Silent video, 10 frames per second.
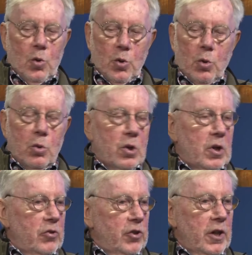Und ohne
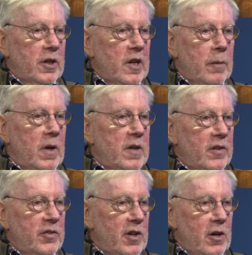dass irgendjemand
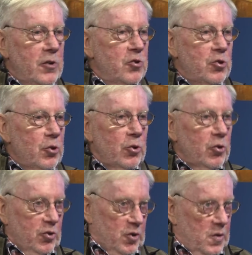das hier
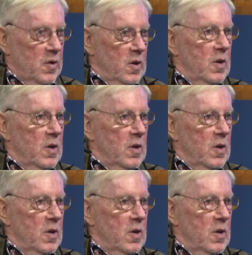anstößt,